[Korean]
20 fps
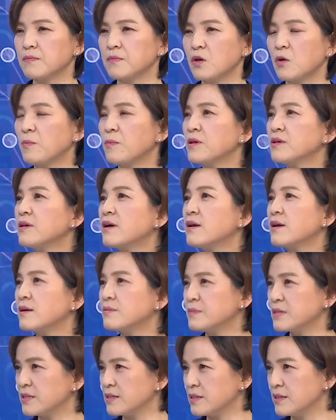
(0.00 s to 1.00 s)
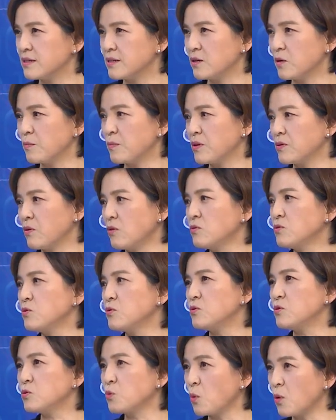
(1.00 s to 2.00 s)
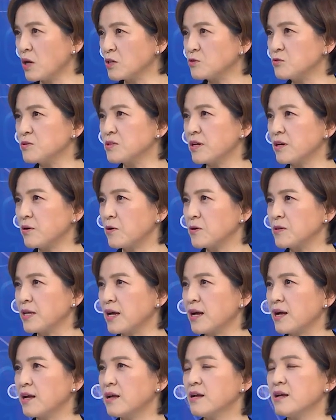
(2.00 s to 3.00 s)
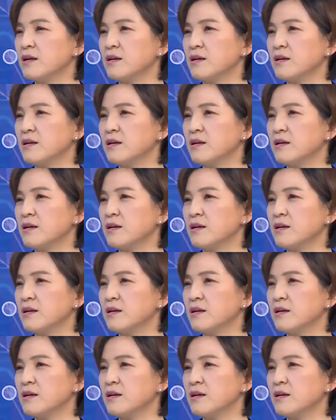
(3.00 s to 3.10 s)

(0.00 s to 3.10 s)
옆에 성도를 도와준다거나